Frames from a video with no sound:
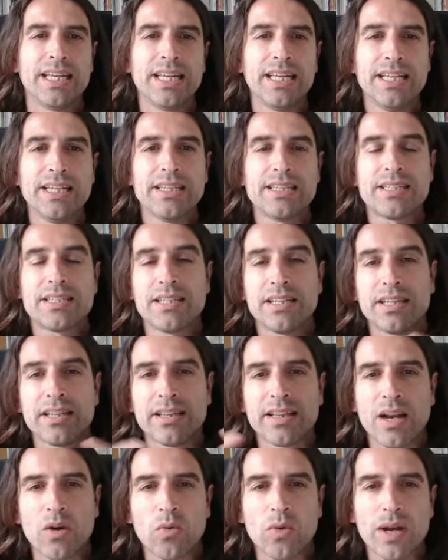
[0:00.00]
Y
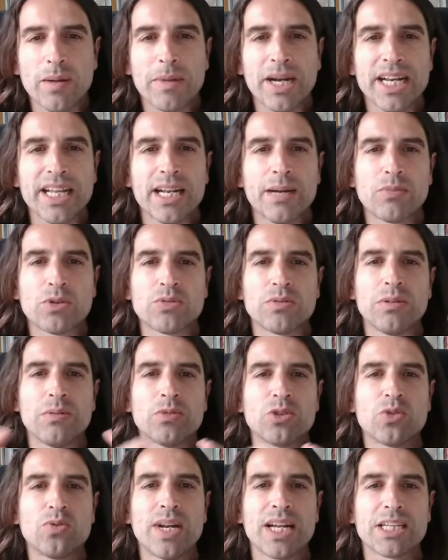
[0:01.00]
si de alguna manera pues,
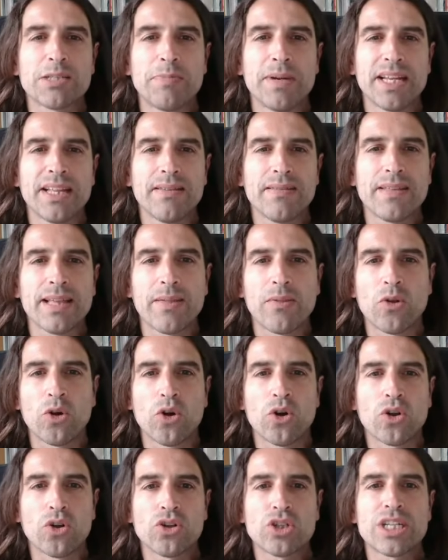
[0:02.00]
vivimos una experiencia
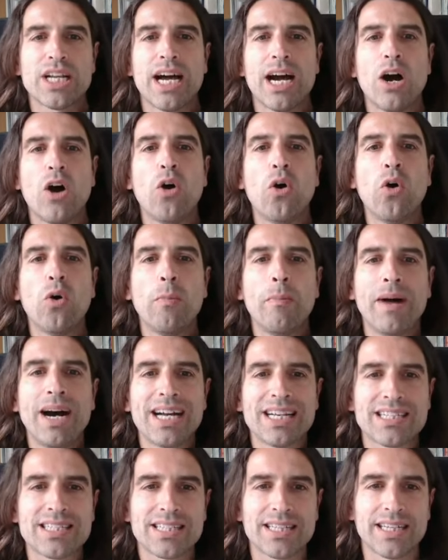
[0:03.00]
dolorosa o
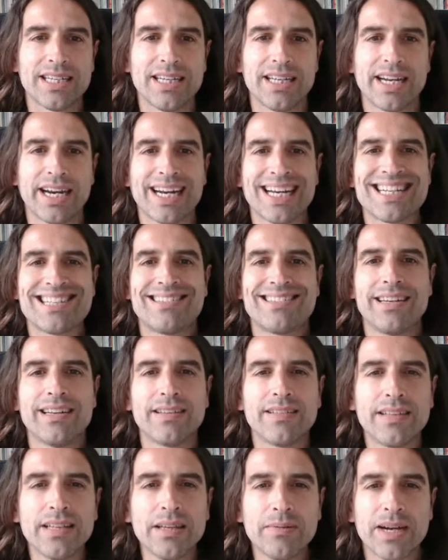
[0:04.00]
más eh,
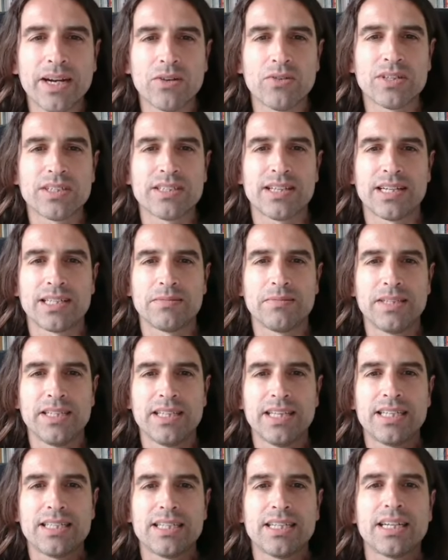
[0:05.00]
restrictiva en nuestras
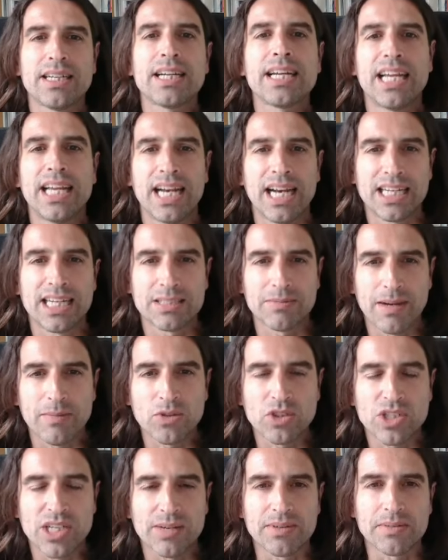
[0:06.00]
vidas, que las
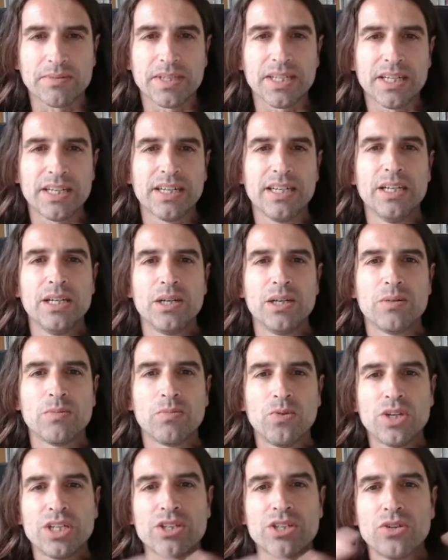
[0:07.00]
vamos a vivir,
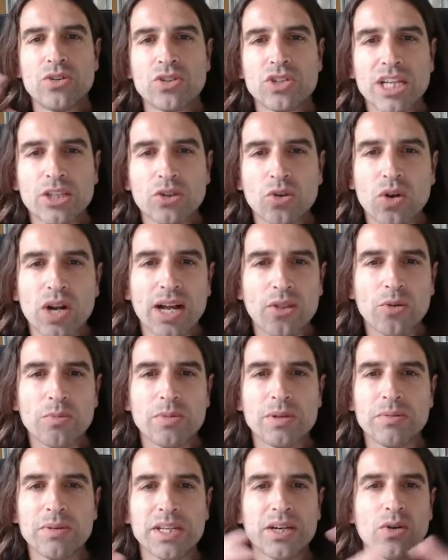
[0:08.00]
pues nos ha
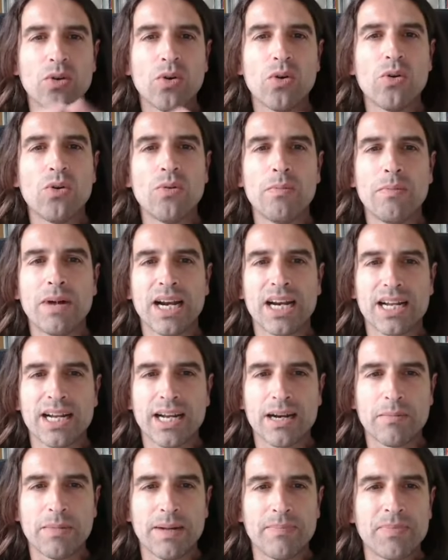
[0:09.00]
tocado vivir un mal
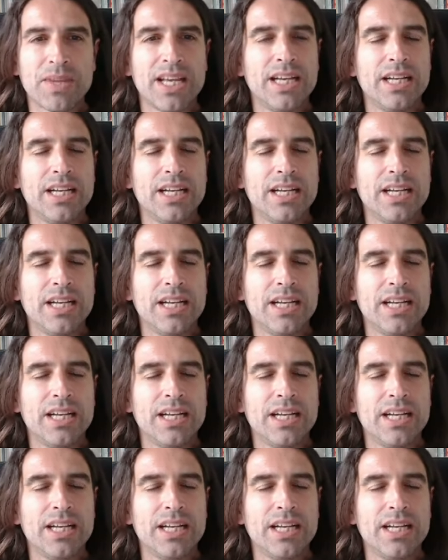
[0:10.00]
karma.